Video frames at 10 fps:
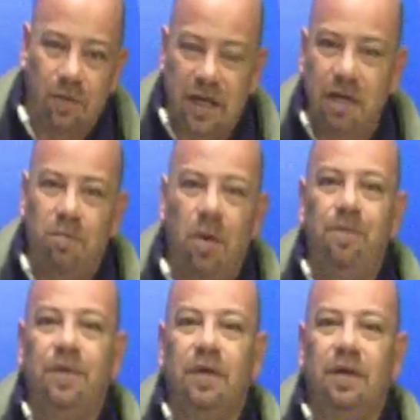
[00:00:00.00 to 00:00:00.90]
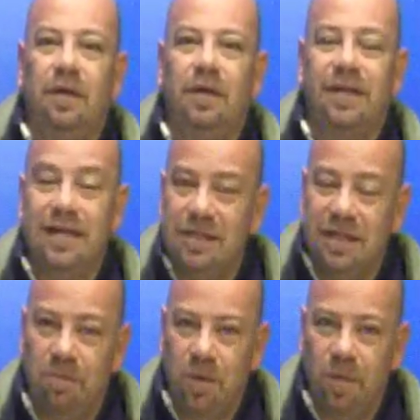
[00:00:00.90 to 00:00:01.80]
un equipo eh,
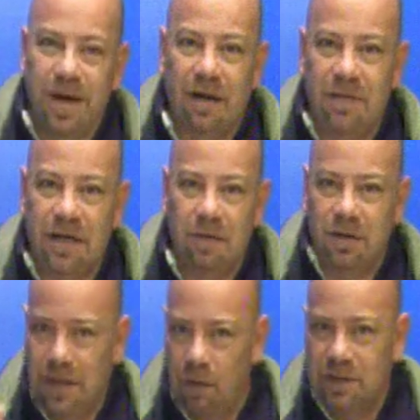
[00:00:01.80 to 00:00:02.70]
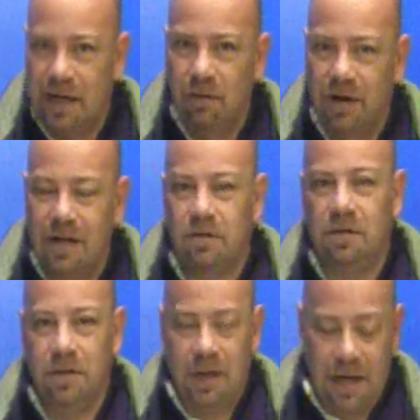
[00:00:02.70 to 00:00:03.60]
transite por buen camino y lo está
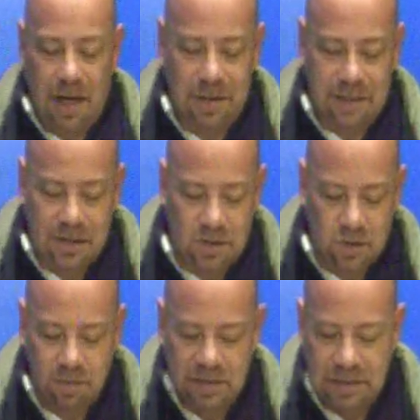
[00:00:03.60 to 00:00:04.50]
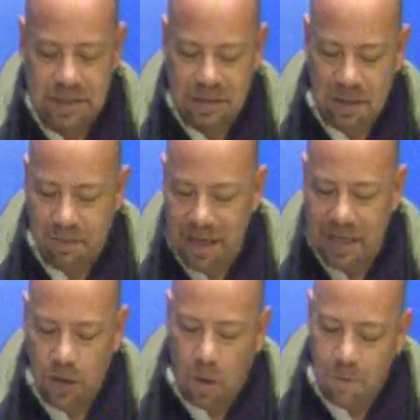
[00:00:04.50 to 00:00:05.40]
logrando la selección sub-17 de
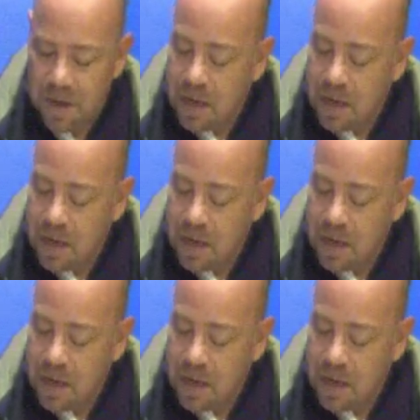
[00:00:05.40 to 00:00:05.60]
México.